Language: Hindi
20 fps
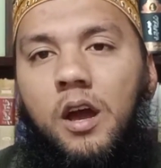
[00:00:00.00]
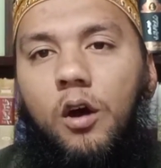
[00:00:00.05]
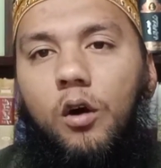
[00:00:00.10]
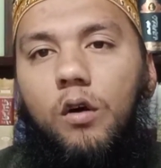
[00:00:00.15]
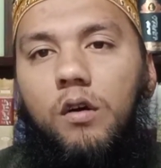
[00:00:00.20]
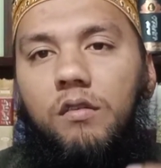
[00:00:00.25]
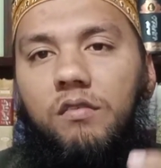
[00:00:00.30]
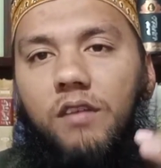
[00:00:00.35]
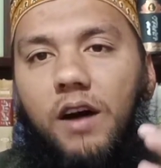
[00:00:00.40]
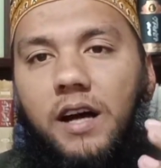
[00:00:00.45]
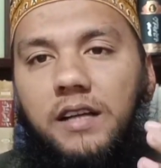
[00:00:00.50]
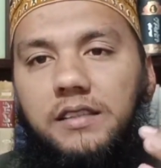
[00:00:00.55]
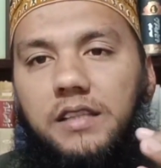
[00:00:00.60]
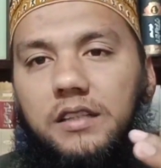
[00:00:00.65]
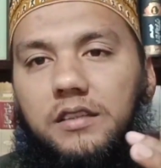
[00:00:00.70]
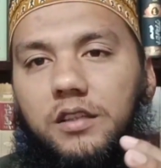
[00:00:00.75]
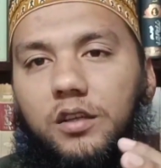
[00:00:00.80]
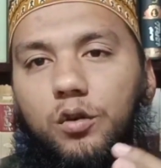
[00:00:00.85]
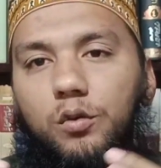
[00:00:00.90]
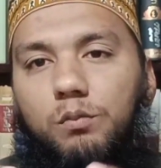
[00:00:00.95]
और
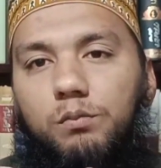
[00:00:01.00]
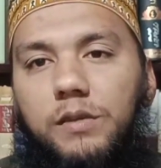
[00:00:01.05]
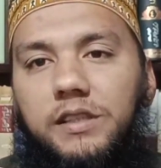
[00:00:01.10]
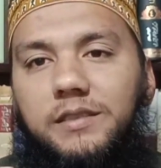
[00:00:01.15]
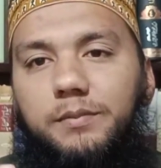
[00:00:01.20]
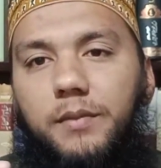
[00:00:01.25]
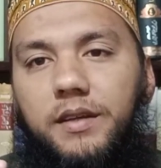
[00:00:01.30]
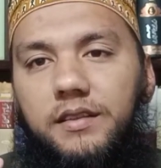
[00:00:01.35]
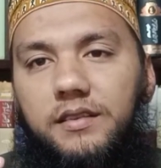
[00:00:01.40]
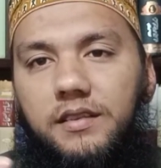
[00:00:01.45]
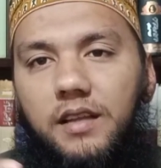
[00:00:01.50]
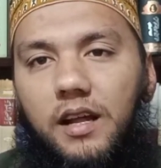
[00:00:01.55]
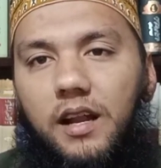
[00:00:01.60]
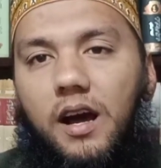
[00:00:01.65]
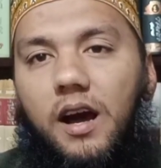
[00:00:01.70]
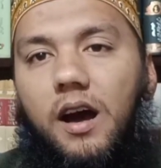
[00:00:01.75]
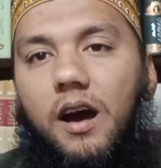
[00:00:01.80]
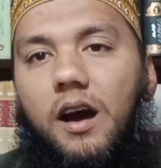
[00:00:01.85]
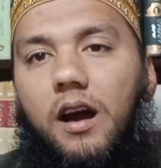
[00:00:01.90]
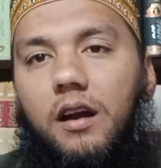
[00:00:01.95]
वहदत उम्मत में
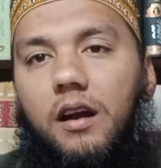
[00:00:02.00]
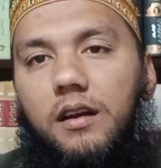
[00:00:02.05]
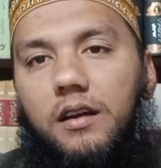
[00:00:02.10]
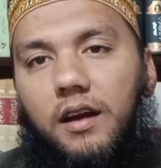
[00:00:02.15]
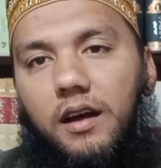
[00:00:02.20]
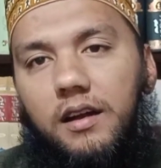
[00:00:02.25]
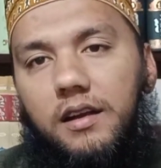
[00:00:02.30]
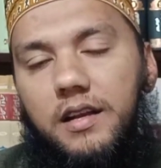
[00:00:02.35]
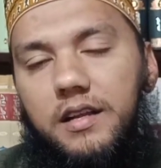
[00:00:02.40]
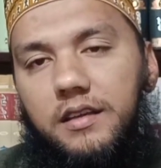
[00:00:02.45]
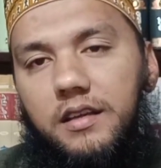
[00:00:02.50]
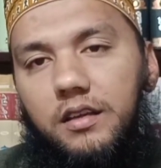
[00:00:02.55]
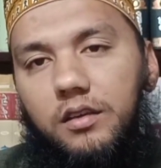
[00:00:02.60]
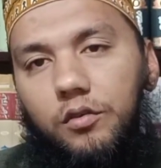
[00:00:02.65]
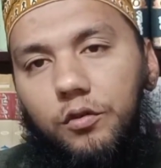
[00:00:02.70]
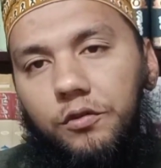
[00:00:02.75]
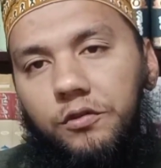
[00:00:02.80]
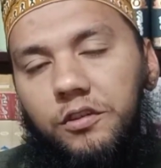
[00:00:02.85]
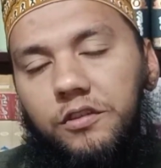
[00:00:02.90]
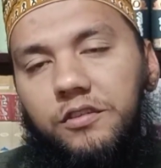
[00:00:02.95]
दरार डालने की
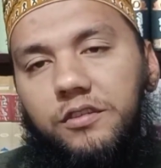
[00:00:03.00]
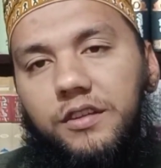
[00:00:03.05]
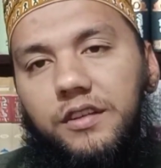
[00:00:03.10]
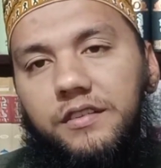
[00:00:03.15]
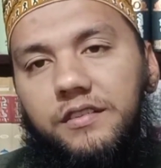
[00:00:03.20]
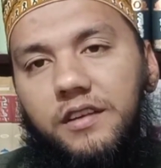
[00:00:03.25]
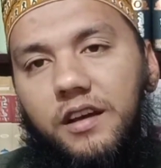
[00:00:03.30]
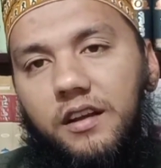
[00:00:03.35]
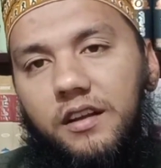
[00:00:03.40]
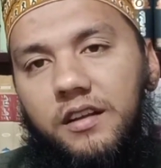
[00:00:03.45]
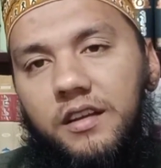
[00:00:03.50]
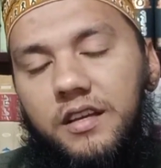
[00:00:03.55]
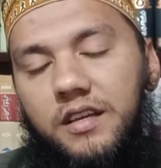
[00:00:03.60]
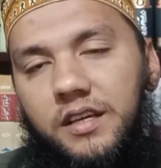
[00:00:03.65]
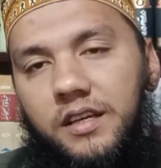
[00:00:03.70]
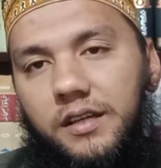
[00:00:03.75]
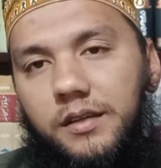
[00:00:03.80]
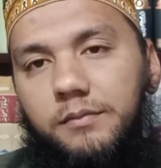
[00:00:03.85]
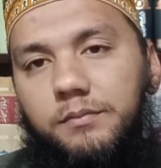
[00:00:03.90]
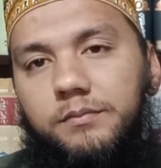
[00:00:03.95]
कोशिश की जा रही
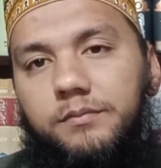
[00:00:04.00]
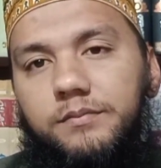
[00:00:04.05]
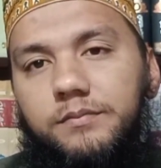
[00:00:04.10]
है